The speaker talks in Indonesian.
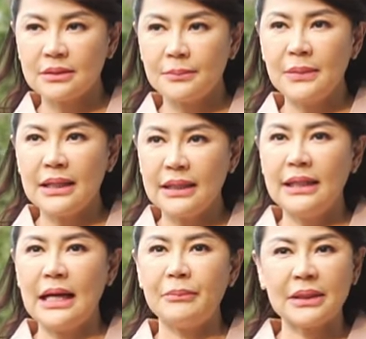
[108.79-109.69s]

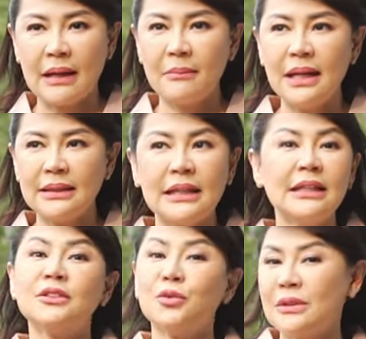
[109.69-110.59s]
sebagai yang pertama
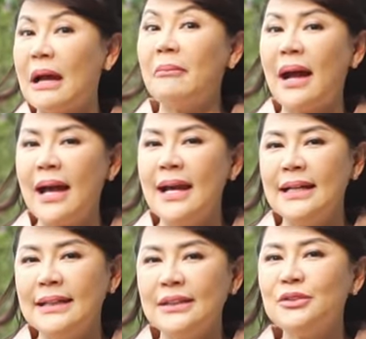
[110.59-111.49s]
dan yang terutama.
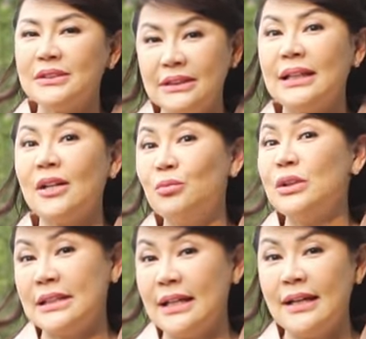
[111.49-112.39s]
Itu sih kalau
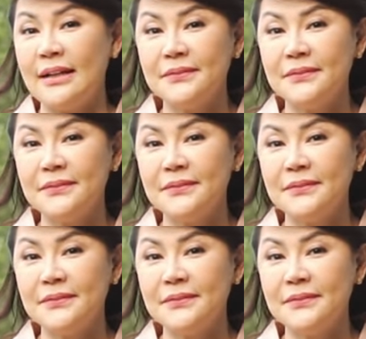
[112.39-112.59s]
buat saya